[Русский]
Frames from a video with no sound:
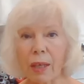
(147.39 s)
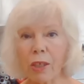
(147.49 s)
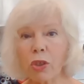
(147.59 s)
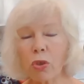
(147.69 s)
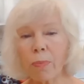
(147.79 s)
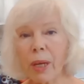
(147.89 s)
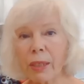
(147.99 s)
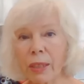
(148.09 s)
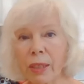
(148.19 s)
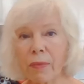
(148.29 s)
И чтобы
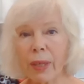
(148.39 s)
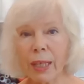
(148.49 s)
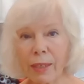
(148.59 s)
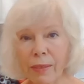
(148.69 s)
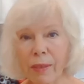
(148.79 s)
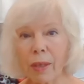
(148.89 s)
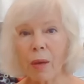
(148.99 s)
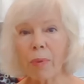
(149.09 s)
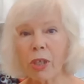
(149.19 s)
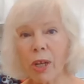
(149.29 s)
они не рвались,
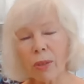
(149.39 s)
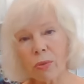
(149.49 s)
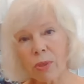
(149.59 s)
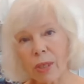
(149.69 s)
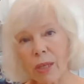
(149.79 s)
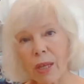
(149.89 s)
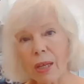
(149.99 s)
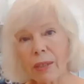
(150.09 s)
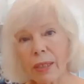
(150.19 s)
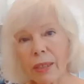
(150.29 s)
пожалуйста,
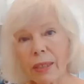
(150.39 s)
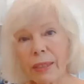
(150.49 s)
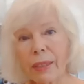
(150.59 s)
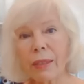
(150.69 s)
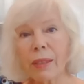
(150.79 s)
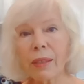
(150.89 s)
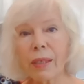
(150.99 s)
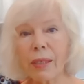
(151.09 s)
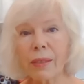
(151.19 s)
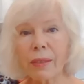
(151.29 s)
делайте это
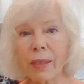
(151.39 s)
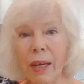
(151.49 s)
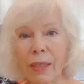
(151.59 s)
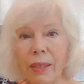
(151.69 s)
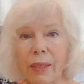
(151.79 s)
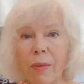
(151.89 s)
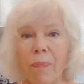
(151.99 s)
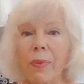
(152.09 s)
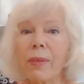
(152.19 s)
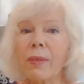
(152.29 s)
из тканей,
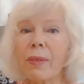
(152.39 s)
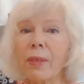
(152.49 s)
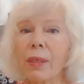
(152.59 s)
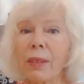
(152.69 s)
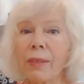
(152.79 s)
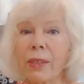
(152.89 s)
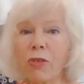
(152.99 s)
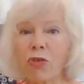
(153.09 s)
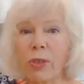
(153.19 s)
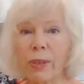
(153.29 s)
с
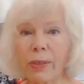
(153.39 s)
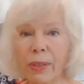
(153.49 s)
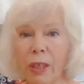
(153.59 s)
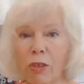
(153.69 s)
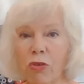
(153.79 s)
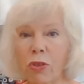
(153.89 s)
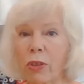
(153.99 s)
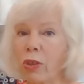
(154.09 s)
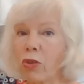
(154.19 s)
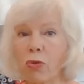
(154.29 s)
эластичных достаточно,
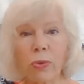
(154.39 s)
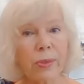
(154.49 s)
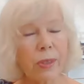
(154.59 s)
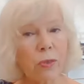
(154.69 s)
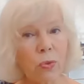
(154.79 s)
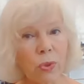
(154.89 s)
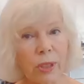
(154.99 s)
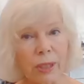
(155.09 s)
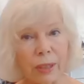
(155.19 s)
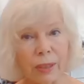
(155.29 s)
не жестких,
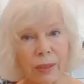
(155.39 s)
сухих,